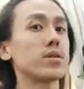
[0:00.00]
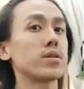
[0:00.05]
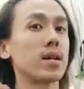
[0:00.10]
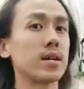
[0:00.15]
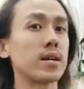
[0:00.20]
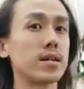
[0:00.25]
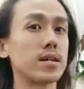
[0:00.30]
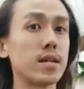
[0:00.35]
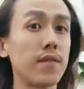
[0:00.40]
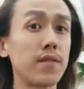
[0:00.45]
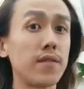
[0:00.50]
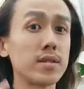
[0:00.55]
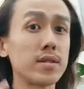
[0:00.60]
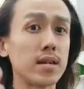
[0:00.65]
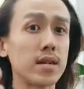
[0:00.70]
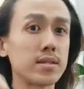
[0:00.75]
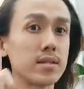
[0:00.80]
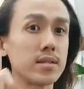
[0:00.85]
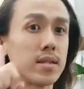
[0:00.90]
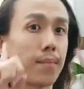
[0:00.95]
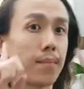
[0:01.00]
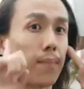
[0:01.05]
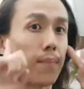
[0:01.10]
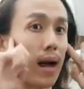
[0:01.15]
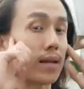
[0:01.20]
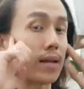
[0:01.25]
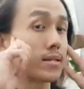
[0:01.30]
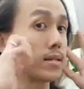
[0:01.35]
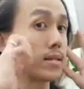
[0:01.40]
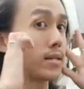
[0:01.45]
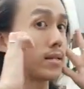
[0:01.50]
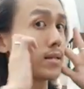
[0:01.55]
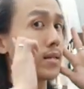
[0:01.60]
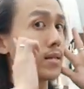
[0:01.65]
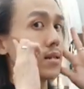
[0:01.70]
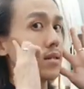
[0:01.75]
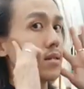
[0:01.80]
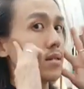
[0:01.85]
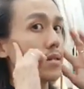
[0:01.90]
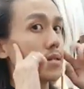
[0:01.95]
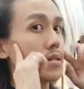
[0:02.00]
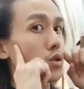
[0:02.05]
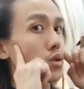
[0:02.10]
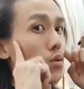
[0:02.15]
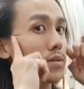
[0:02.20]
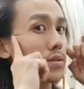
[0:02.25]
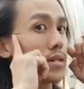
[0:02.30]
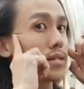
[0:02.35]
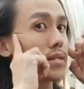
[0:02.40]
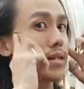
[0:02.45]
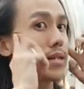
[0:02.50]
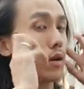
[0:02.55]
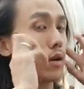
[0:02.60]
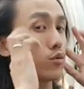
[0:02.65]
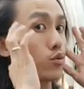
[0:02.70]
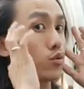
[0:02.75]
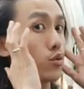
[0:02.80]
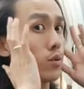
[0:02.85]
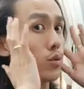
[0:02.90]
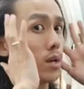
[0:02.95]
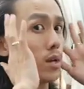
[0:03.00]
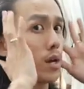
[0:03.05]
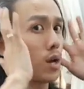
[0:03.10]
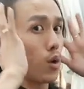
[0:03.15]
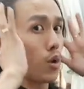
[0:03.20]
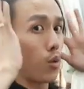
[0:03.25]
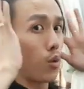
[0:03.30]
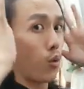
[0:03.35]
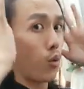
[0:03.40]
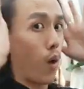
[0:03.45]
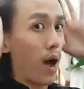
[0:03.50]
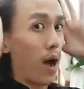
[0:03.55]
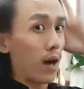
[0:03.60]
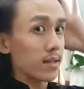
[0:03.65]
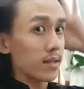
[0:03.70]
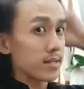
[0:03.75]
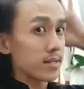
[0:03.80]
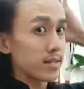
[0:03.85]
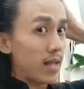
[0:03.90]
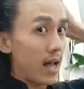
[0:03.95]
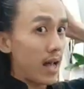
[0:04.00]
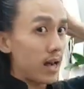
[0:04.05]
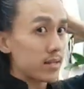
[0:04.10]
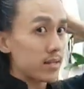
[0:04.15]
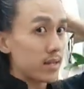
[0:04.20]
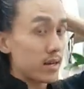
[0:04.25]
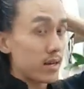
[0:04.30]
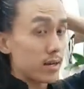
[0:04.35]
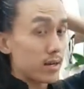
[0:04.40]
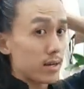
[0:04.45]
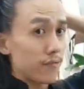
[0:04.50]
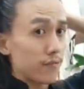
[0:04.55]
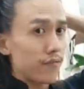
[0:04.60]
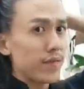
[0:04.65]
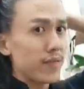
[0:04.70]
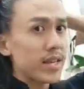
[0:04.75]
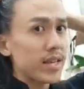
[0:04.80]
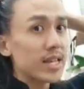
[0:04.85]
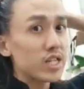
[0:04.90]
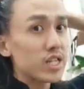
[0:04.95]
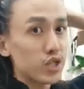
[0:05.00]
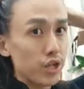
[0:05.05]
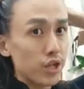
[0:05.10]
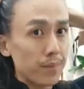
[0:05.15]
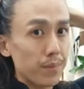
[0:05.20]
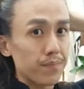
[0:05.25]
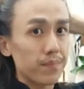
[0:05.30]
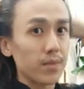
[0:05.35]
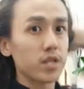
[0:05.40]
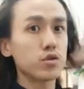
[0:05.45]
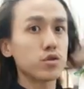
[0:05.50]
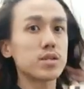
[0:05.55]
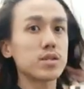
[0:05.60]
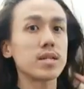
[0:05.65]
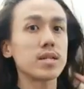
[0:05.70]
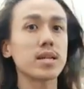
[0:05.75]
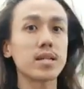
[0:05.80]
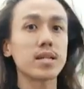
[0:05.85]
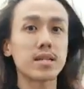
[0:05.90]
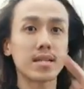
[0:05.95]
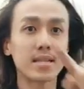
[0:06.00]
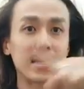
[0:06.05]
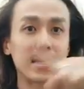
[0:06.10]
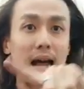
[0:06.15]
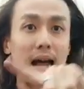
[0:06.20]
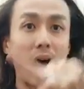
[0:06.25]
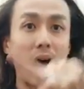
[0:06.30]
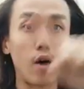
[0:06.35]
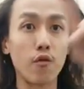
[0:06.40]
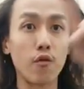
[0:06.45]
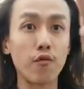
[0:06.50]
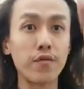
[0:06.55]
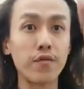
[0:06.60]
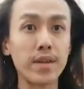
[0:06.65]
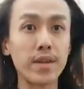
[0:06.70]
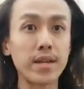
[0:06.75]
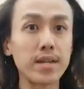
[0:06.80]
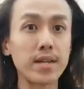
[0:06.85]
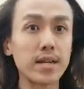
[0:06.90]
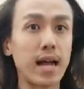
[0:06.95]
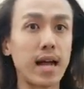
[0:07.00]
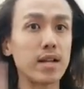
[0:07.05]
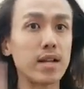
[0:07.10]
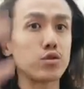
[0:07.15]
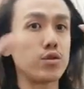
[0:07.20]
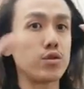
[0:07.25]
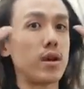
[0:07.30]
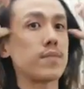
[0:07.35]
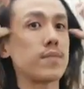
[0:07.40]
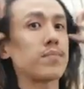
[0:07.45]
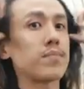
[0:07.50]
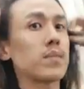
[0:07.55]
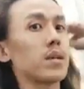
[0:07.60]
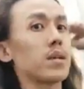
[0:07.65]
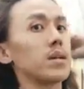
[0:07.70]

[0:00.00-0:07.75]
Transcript: 天我想跟大家分享是，你把这个从这个角度往上的 V shape，就是一个倒 V 的感觉，